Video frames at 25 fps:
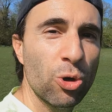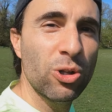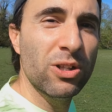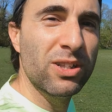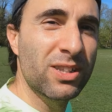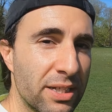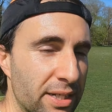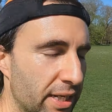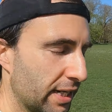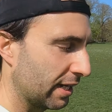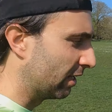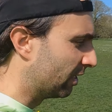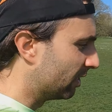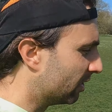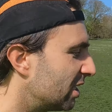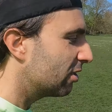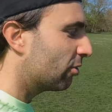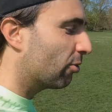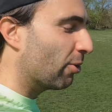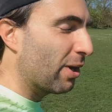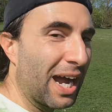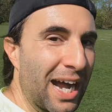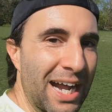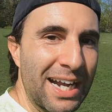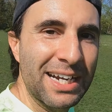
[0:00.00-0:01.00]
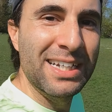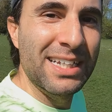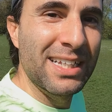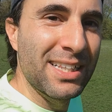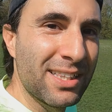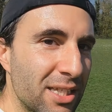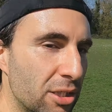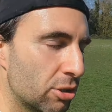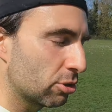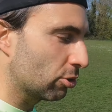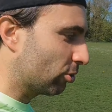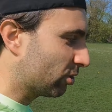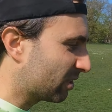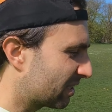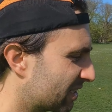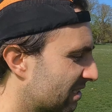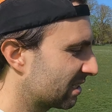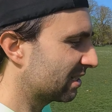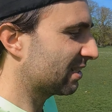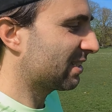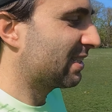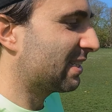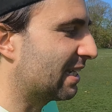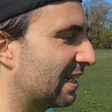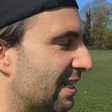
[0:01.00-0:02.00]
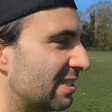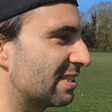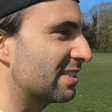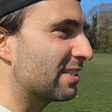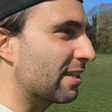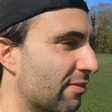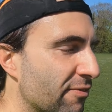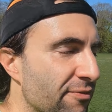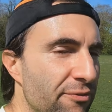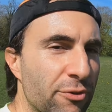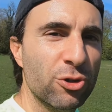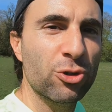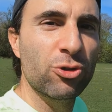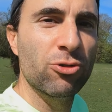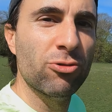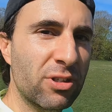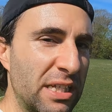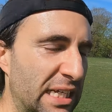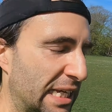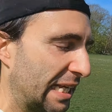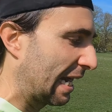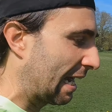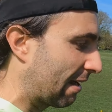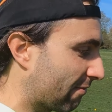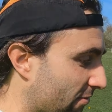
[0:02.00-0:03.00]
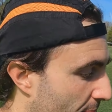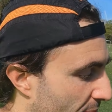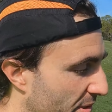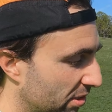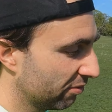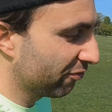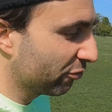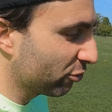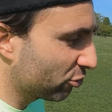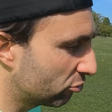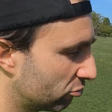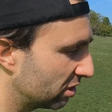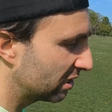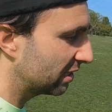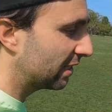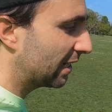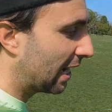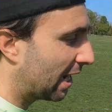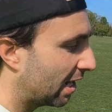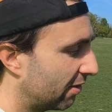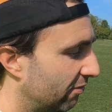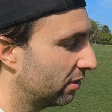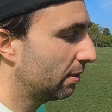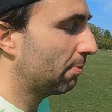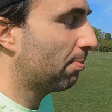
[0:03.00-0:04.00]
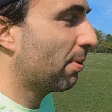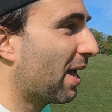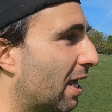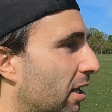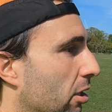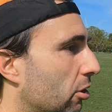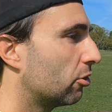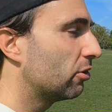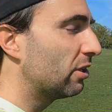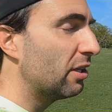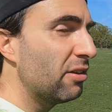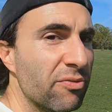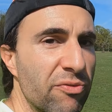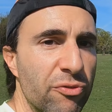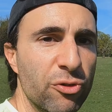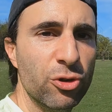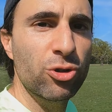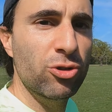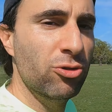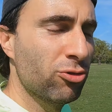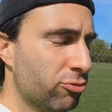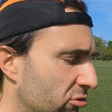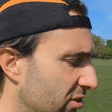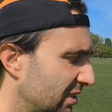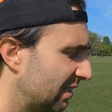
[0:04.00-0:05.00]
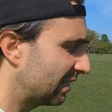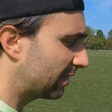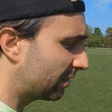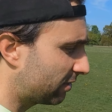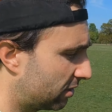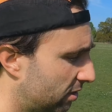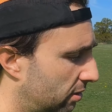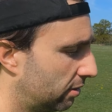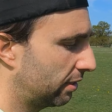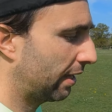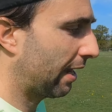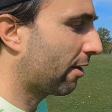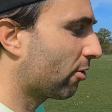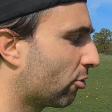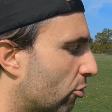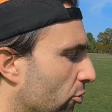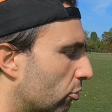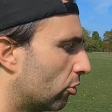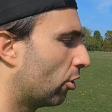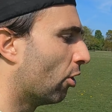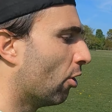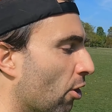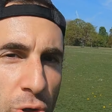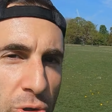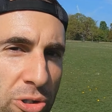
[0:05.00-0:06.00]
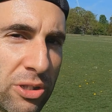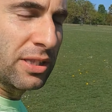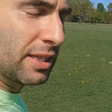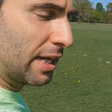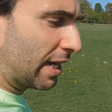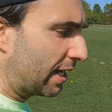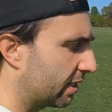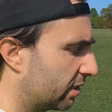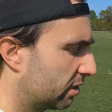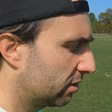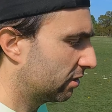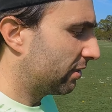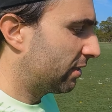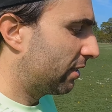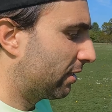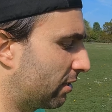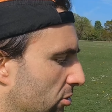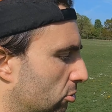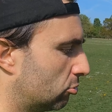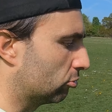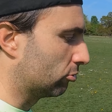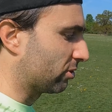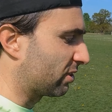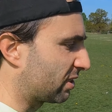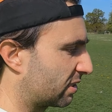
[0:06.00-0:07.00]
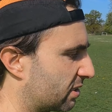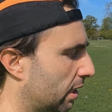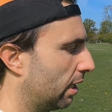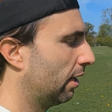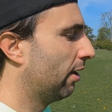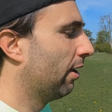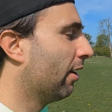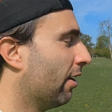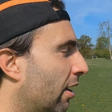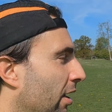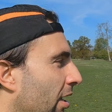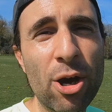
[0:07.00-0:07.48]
oltre 5 anni di corsa senza infortuni gravi. Per infortuni gravi parlo di infortuni che ti tengono lontana dalla corsa.